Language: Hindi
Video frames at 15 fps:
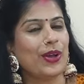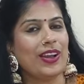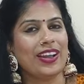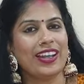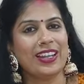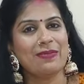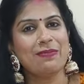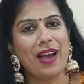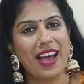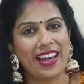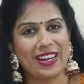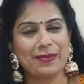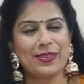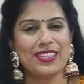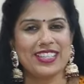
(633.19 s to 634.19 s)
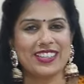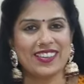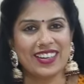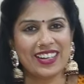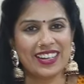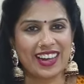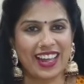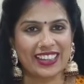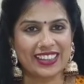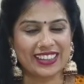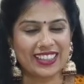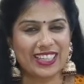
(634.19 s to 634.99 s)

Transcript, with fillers: ऑलरेडी बारह बजने वाले रात